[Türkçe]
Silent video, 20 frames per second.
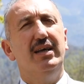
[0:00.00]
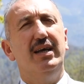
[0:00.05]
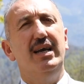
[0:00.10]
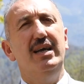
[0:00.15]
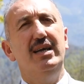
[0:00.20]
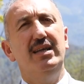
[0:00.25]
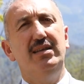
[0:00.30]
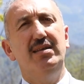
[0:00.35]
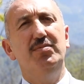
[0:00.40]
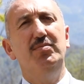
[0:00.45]

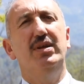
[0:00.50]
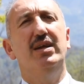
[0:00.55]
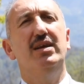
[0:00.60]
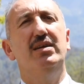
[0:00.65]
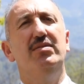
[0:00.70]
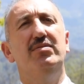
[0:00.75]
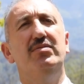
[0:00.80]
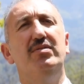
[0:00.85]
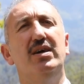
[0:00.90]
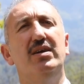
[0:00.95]

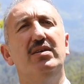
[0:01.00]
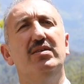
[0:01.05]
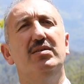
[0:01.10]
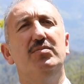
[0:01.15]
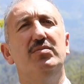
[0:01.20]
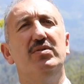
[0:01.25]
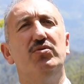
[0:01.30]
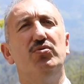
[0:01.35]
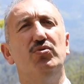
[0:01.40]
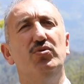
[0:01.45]
eğitimlerini
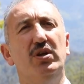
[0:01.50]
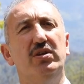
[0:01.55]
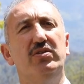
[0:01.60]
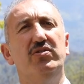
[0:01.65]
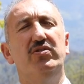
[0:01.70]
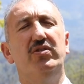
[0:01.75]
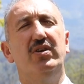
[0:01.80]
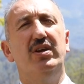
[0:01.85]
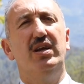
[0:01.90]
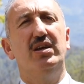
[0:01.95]
verdiğimiz
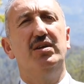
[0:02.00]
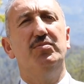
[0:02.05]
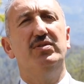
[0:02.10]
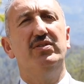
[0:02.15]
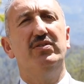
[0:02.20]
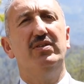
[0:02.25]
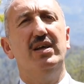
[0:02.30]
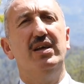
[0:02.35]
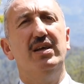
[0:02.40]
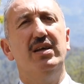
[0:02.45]

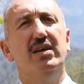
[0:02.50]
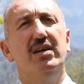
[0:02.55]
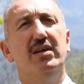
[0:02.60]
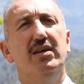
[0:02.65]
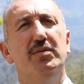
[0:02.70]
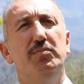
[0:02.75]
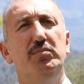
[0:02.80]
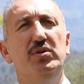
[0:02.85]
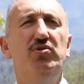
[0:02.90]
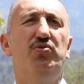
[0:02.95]
üreticilerimizle
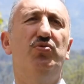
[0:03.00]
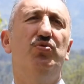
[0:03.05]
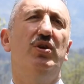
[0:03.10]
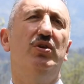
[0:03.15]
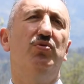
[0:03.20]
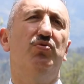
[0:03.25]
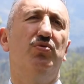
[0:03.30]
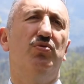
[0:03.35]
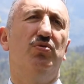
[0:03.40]
bir süreç